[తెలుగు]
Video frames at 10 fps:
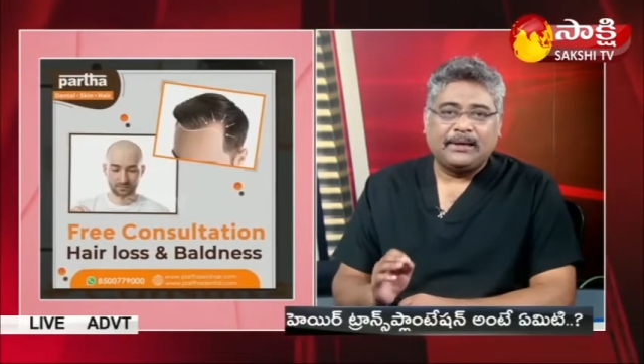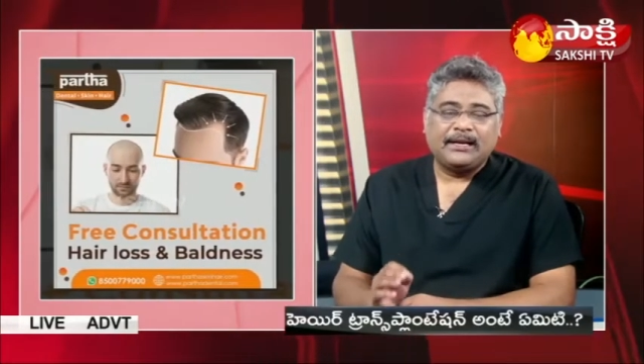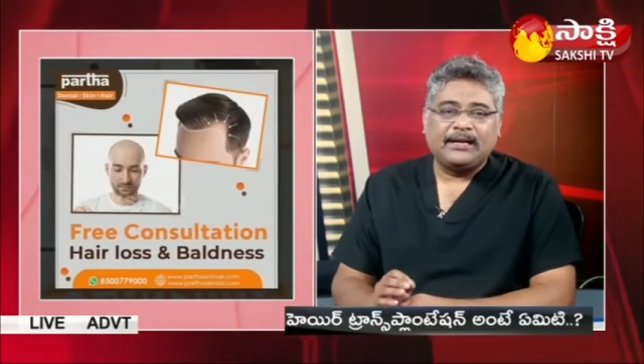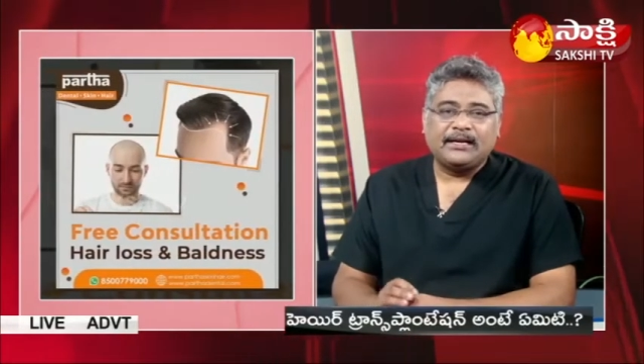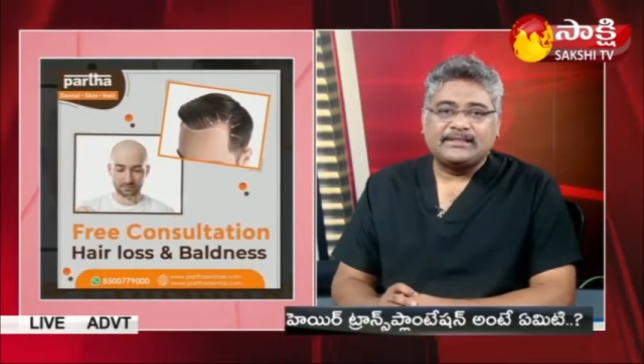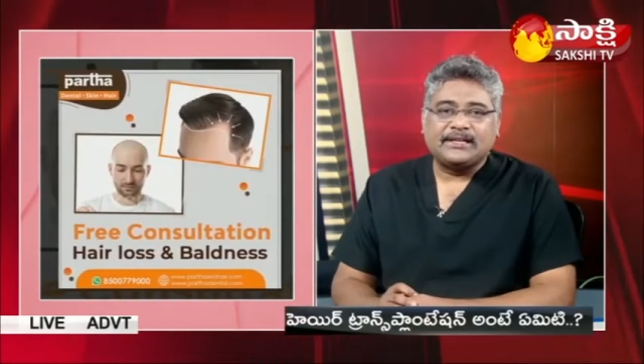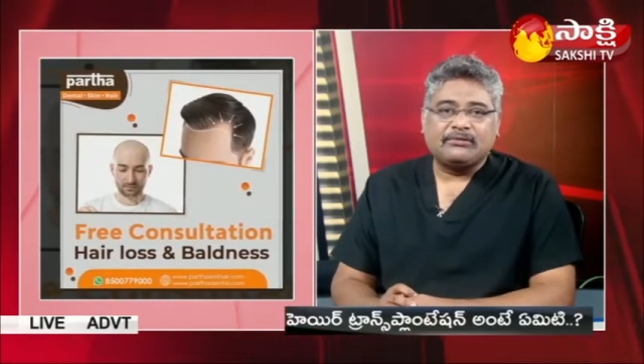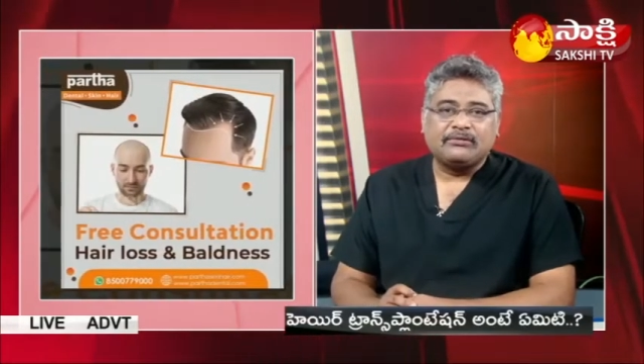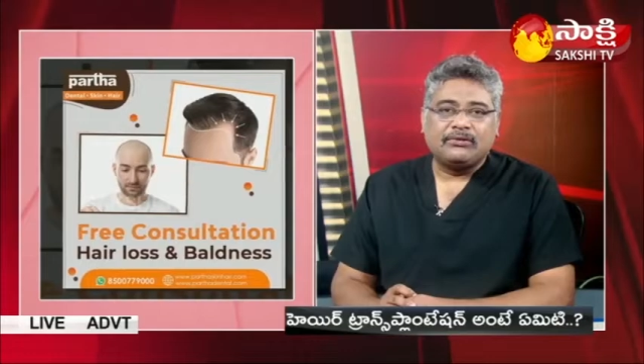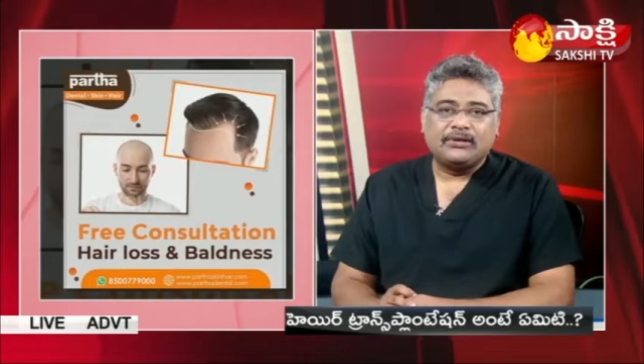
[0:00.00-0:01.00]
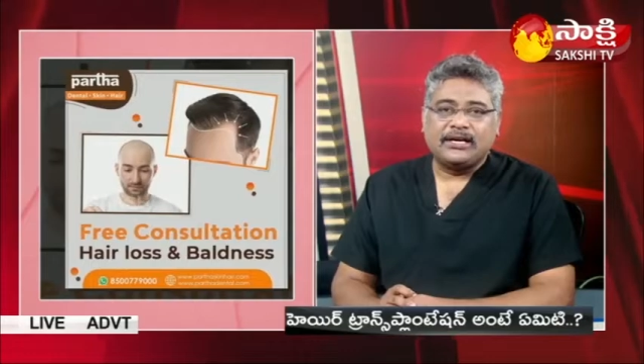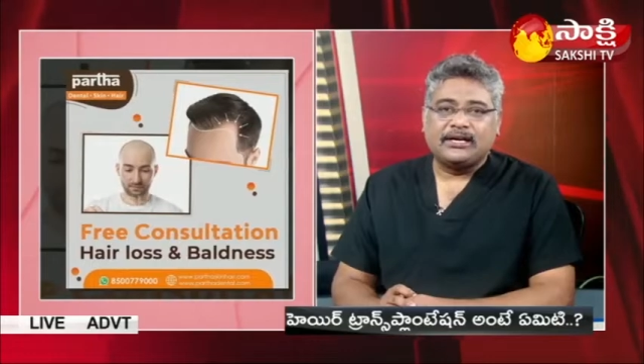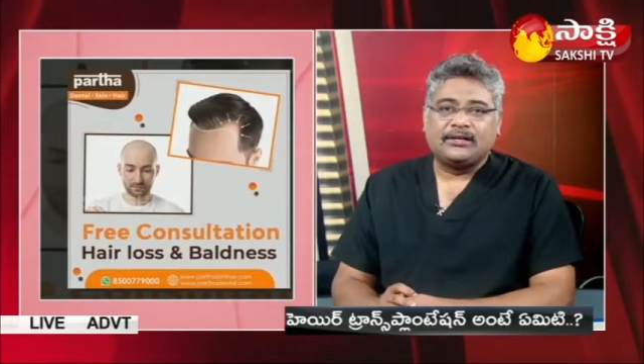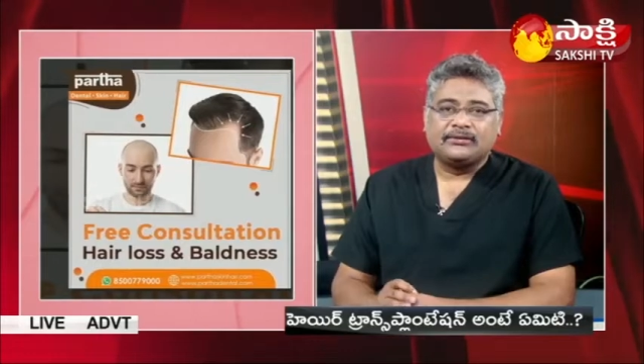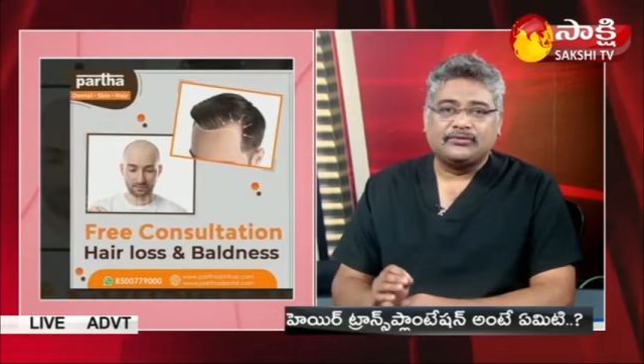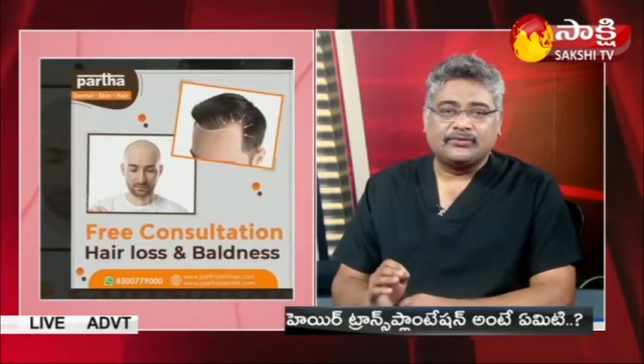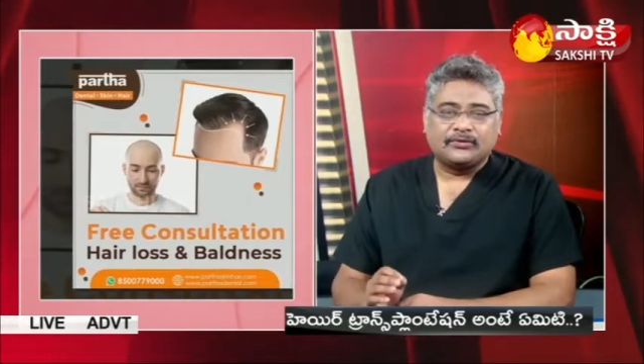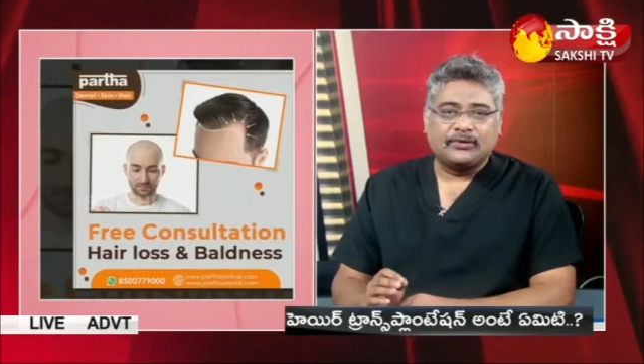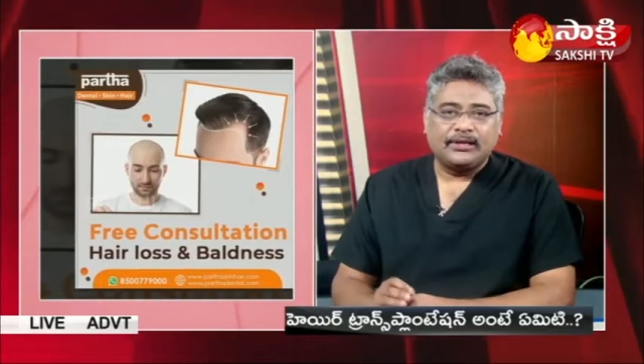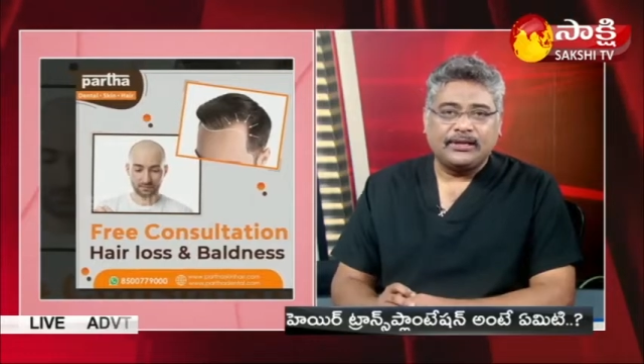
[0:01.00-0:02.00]
ప్లేట్లెట్స్ ఎక్కువ ఉండేటట్టు
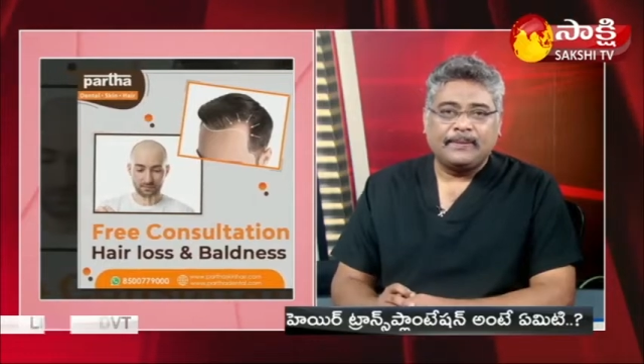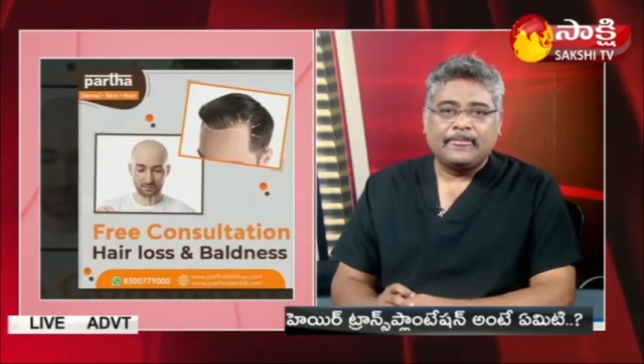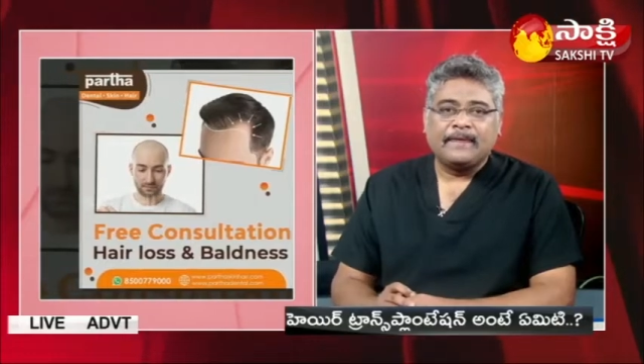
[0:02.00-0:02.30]
చూసుకొని